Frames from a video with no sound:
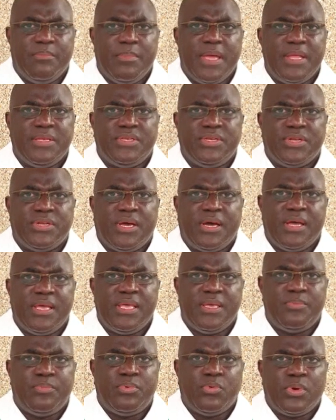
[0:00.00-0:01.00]
maintenant
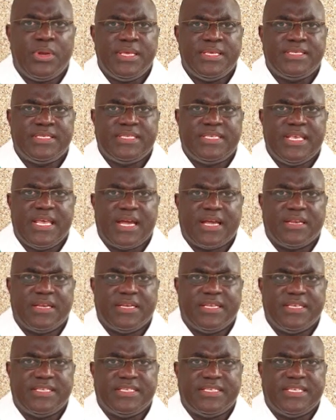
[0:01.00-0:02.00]
et pour les
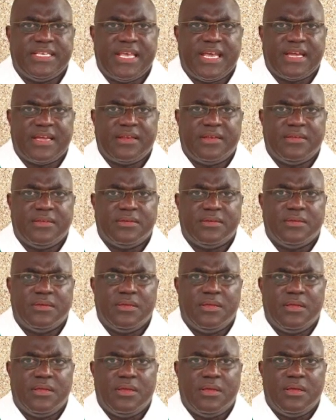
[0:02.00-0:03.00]
siècles des siècles.
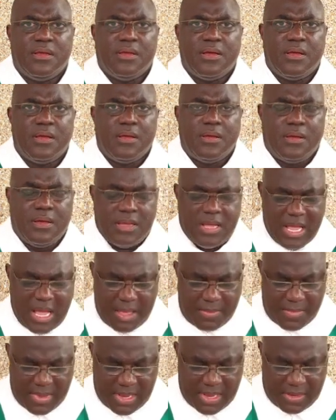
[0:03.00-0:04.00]

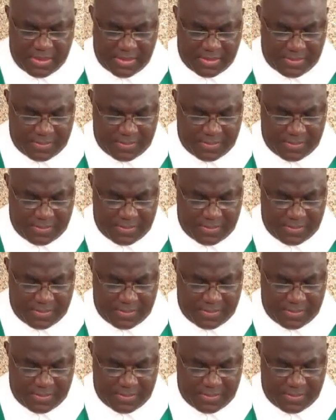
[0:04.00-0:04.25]
Amen.